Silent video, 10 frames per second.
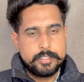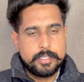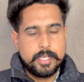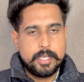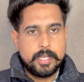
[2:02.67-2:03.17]

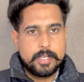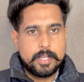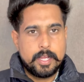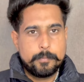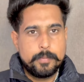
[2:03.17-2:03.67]
किया है
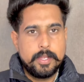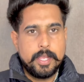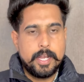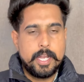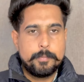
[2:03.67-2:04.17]
अगर आपने
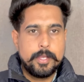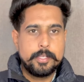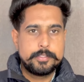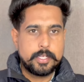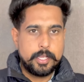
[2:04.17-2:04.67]

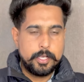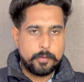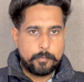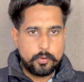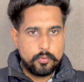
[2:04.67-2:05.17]
एलएमआई चाहे
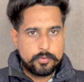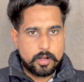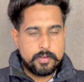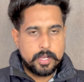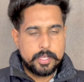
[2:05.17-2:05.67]
अप्रूव
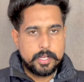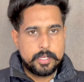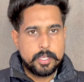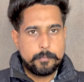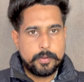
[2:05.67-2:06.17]
करवा के
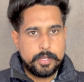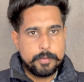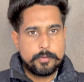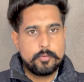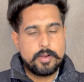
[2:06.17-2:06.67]
रखी है प्री
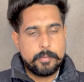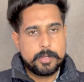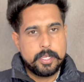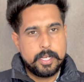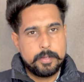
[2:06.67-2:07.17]
अप्रूव
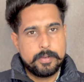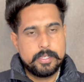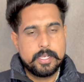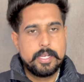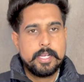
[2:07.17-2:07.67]
आपकी
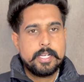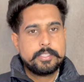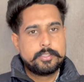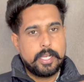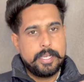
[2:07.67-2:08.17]
एलएमआई है
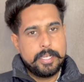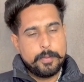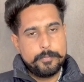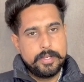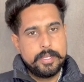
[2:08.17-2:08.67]
चाहे
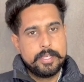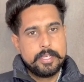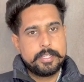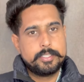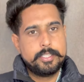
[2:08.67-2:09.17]
आपने
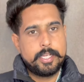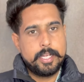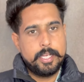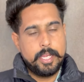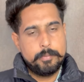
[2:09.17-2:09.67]
किसी
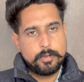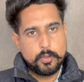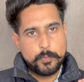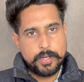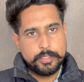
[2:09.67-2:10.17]
के नेम
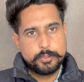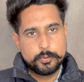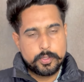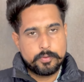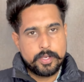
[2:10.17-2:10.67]
के ऊपर
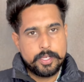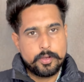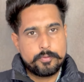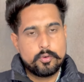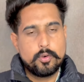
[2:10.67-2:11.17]
इशू करवाई है
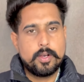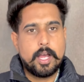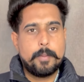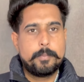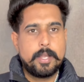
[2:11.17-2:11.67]
और वो
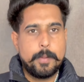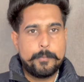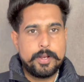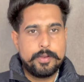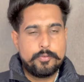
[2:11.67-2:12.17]
आप
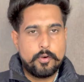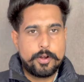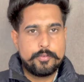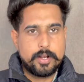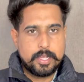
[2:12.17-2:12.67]
टेम्प्रेरी
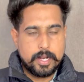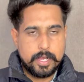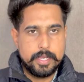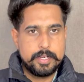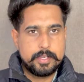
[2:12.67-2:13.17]
फॉरेन वर्कर
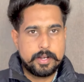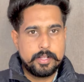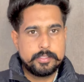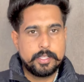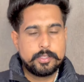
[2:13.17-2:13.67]
हायर
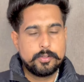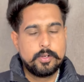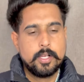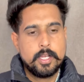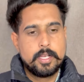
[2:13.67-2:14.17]
करना चाहते
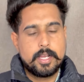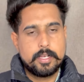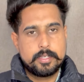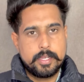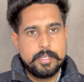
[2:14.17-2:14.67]
हो
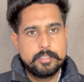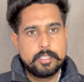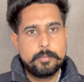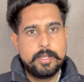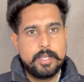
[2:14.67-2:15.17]
कहीं
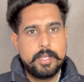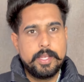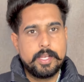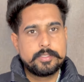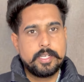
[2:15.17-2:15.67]
से भी
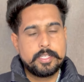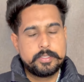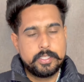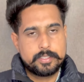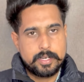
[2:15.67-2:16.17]
इंडिया से
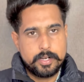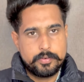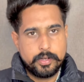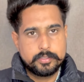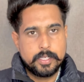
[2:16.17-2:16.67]
किसी अदर
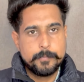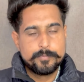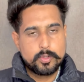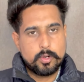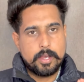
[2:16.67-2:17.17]
कंट्री से
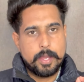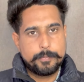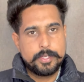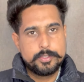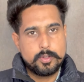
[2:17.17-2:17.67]
तो
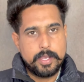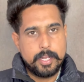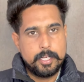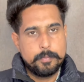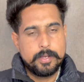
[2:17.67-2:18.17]
आपकी जो
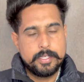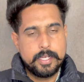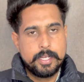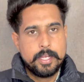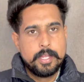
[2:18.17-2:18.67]
एलएमआई
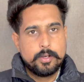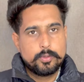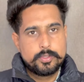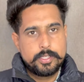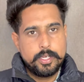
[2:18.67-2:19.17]
है
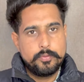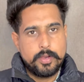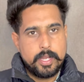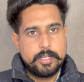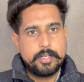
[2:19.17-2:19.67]
उसकी
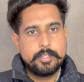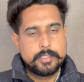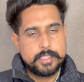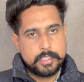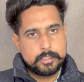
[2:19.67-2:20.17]
वैलिडिटी
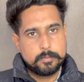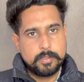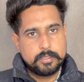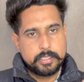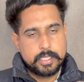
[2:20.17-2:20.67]
सिक्स
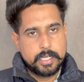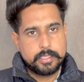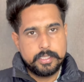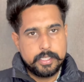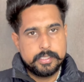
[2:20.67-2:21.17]
मंथ कर
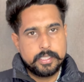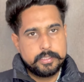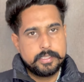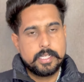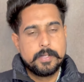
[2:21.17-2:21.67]
दी गई है
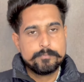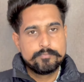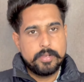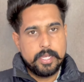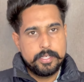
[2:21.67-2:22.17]
जी हाँ
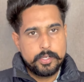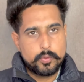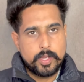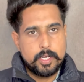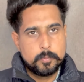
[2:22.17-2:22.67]
पहले
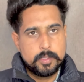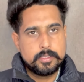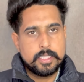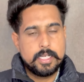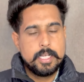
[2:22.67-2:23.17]
ट्वेल्व
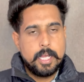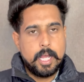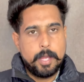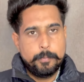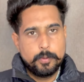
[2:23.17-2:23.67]
मंथ था
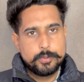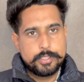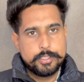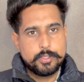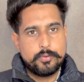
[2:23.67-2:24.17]
अब
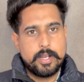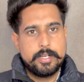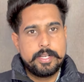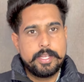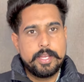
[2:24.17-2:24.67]
उसकी जो
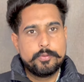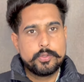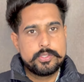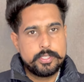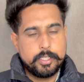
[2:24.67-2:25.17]
वैलिडिटी है
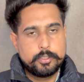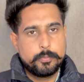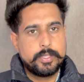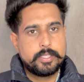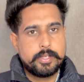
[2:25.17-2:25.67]
वो सिक्स
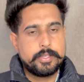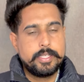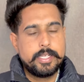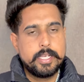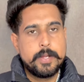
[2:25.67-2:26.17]
मंथ कर
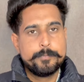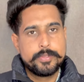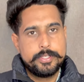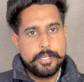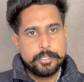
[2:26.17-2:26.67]
दी गई है
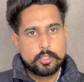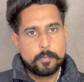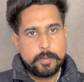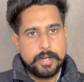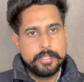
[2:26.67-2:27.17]
ये
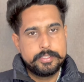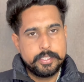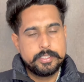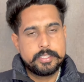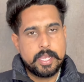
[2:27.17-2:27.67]
दो बड़े
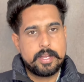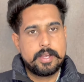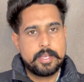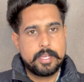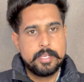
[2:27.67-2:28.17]
चेंज
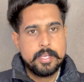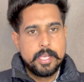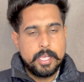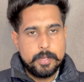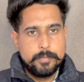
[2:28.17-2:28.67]
कैनेडा के
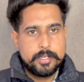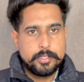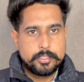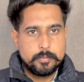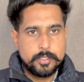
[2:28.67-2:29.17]

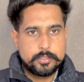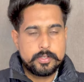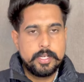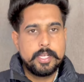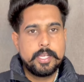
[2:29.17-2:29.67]
इमिग्रेशन
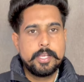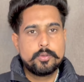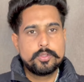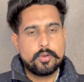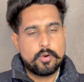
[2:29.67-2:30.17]
मिनिस्टर ने किए
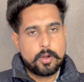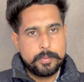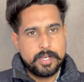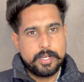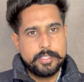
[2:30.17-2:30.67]
कुछ और
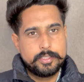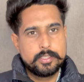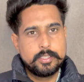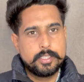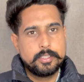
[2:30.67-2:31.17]
भी
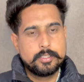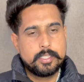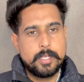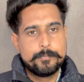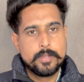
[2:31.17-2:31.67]
एडिशनल
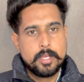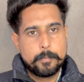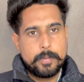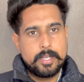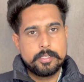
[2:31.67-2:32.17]
चेंजेस हैं
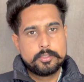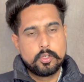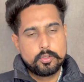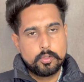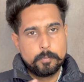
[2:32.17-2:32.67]
बट
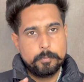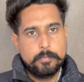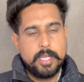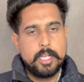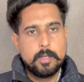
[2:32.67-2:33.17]
जो दो
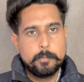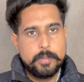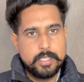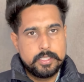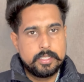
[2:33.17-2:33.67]
मेन
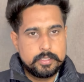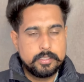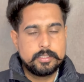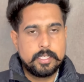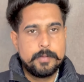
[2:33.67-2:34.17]
मेजर
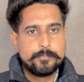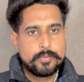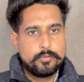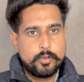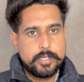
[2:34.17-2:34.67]
चेंजेस हैं
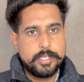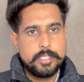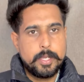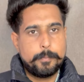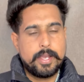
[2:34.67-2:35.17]
वो
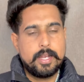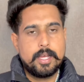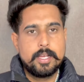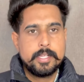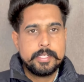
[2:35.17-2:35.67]
यही हैं
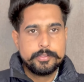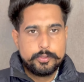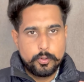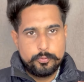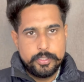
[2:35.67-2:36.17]
पहला
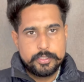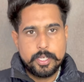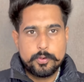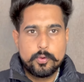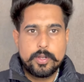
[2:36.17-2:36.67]
जो
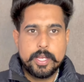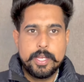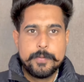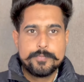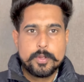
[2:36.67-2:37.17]
वीज़ा कोटा
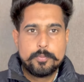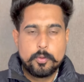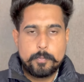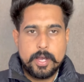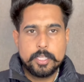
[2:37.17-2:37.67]
है
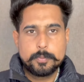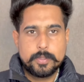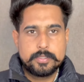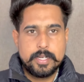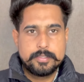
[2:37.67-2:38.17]
वो पाँच
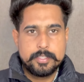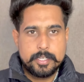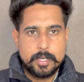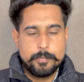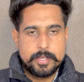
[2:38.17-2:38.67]
परसेंट से
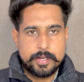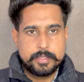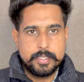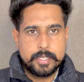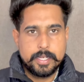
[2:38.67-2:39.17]
कम कर
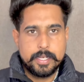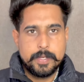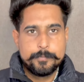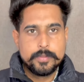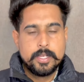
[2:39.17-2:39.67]
दिया गया है